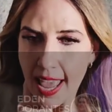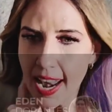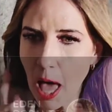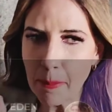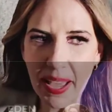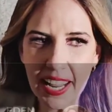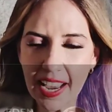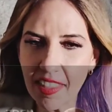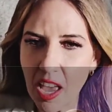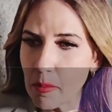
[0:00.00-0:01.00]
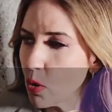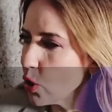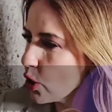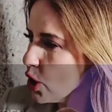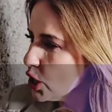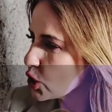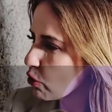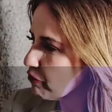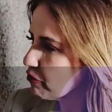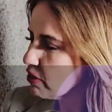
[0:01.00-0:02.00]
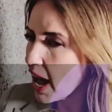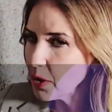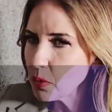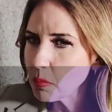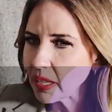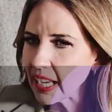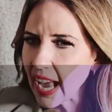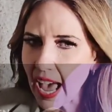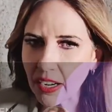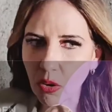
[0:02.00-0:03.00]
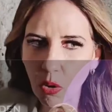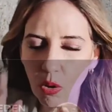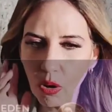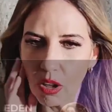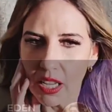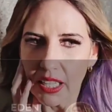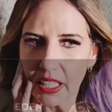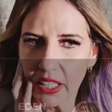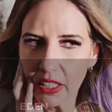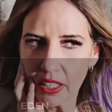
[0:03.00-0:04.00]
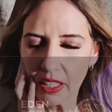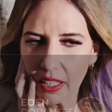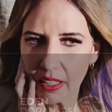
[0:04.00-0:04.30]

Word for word: La pareja de amor son fulano y mengano y,